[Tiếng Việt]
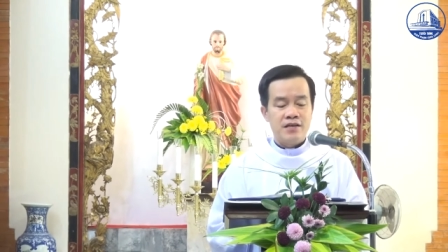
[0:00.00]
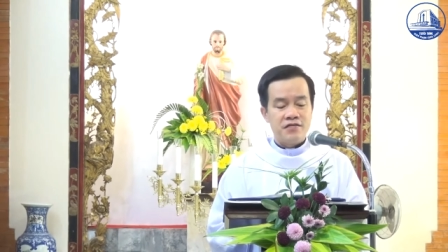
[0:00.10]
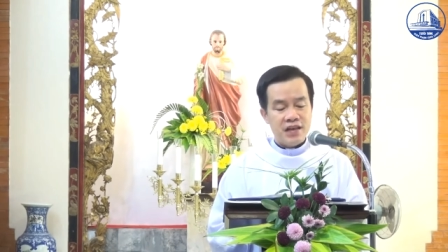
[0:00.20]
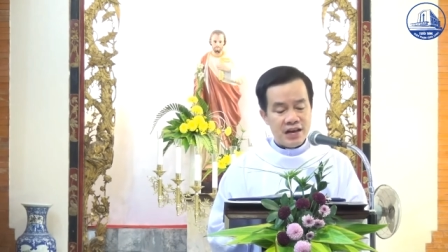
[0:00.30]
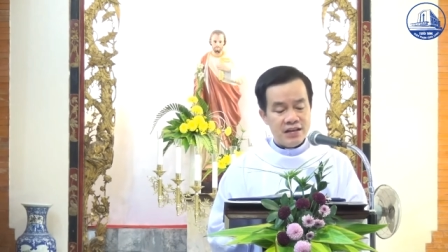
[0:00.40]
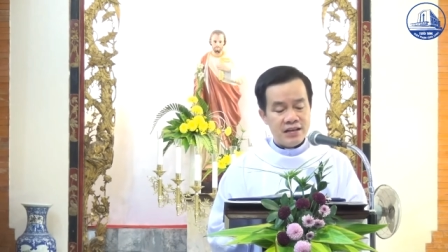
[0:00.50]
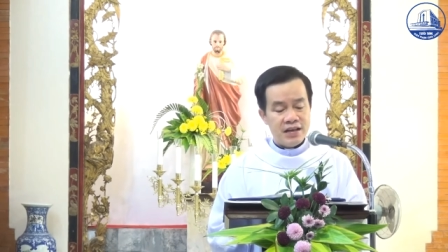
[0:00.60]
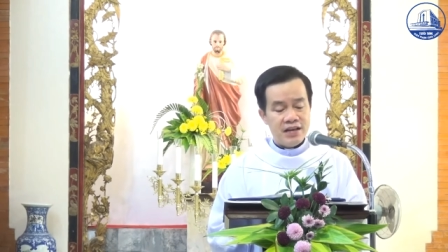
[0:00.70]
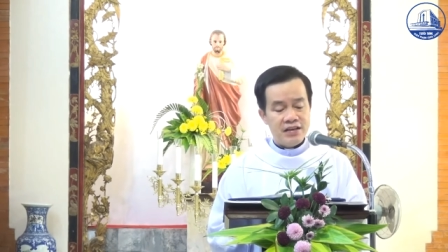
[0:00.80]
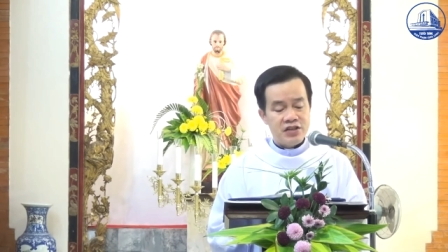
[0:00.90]
vậy
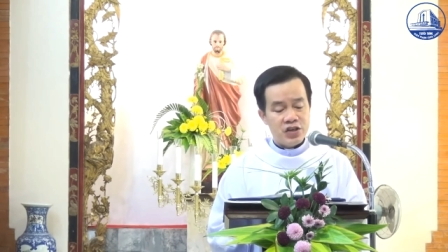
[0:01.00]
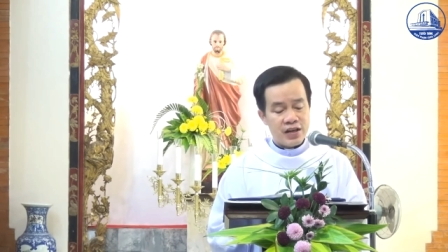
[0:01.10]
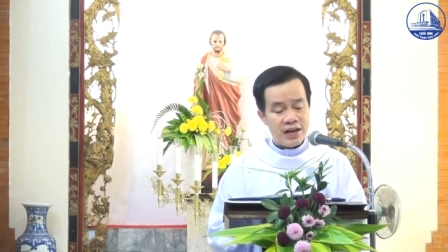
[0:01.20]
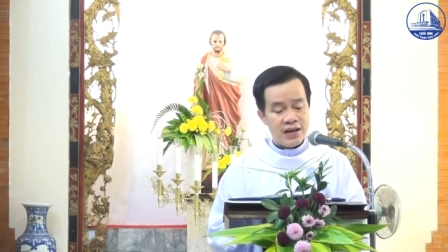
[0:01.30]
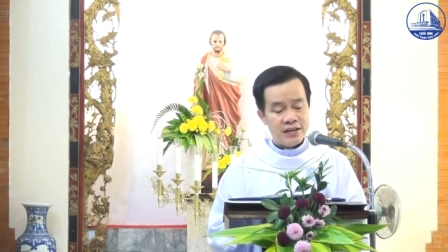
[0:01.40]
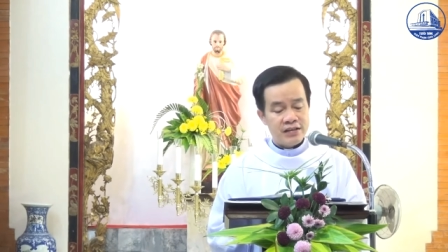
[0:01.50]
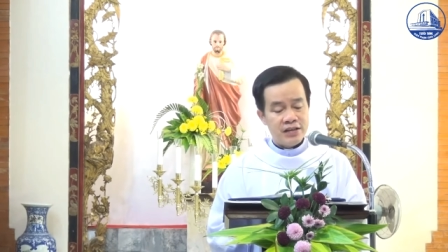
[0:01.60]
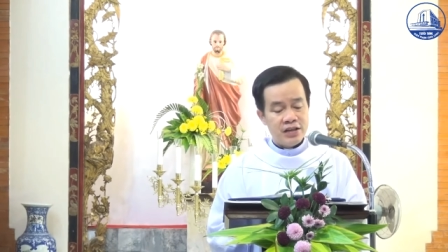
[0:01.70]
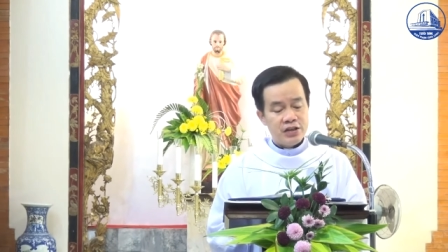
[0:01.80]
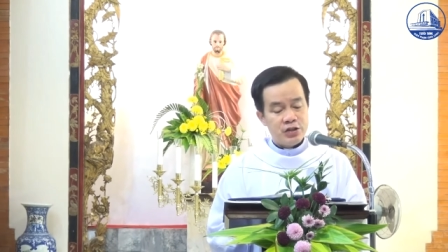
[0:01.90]
thì trước hết
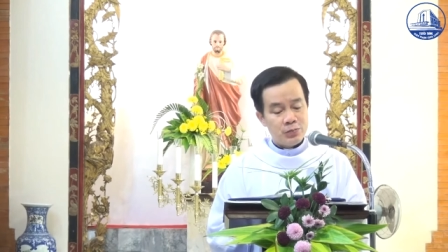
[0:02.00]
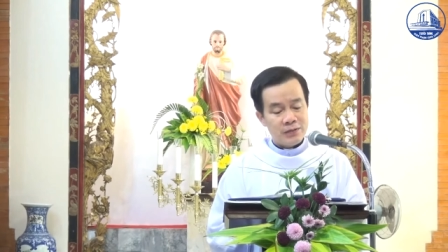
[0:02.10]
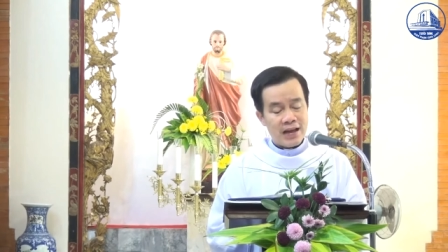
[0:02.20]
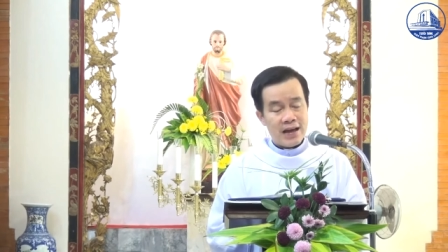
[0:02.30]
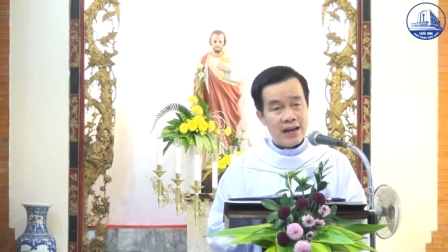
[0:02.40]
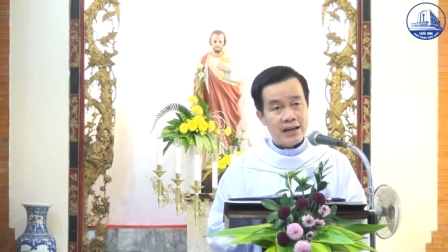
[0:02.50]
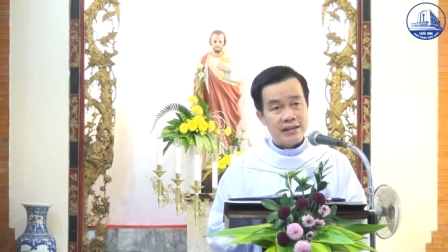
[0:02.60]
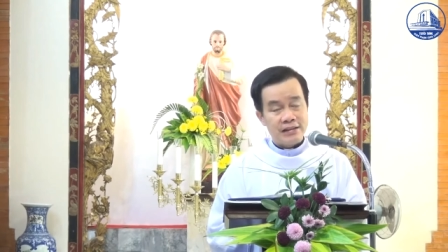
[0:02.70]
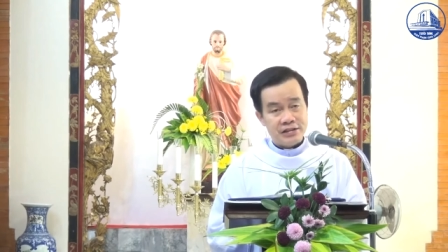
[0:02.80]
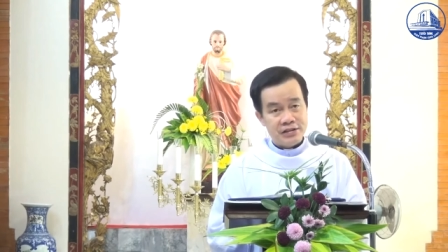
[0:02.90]
chúng ta
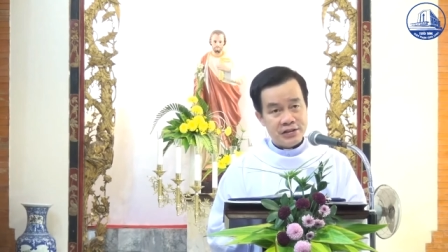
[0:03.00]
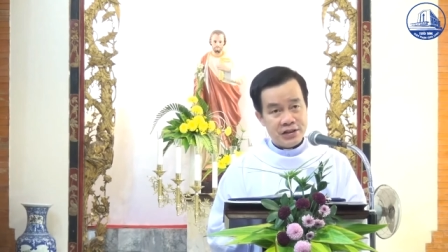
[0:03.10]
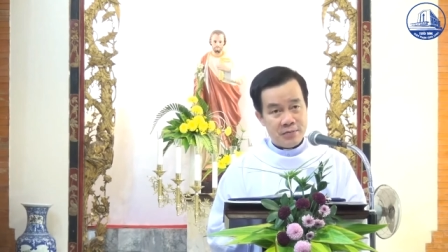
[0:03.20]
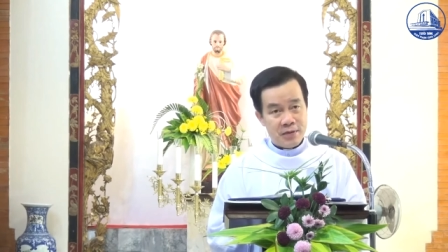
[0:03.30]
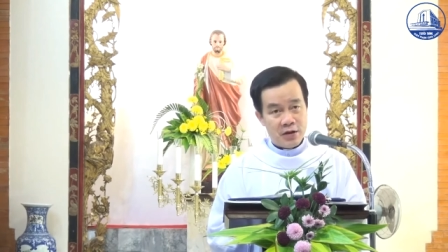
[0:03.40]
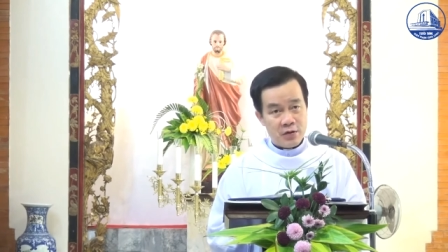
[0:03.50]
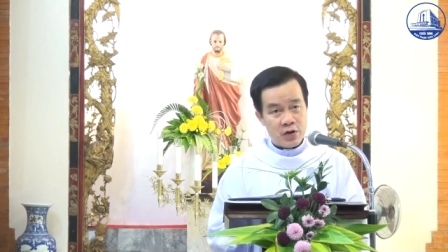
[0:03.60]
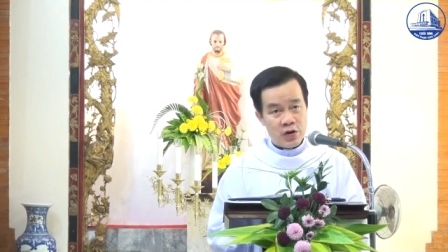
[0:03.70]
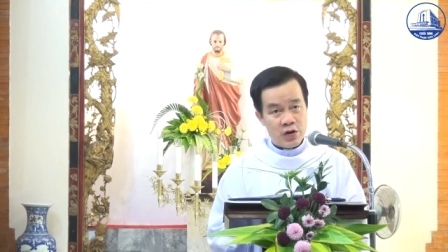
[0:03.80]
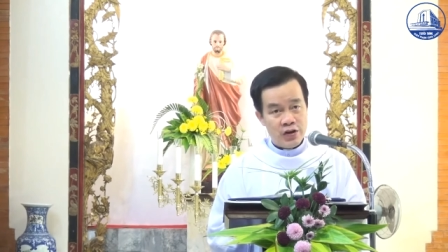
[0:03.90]
thử tìm hiểu
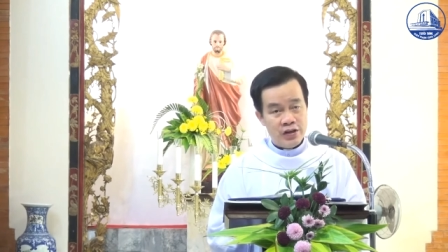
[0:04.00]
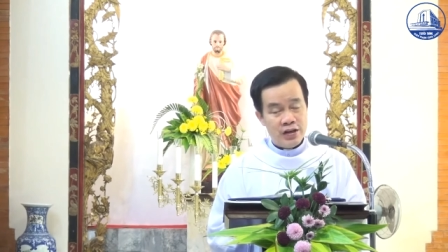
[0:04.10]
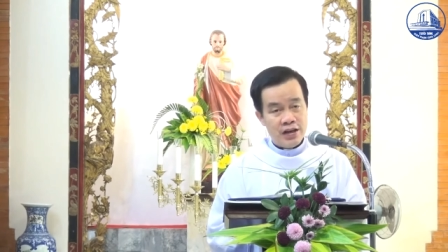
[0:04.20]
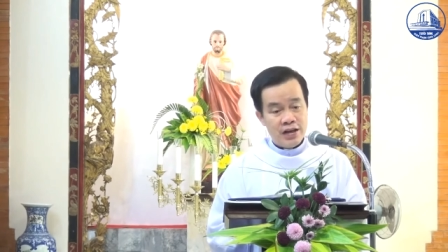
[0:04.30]
coi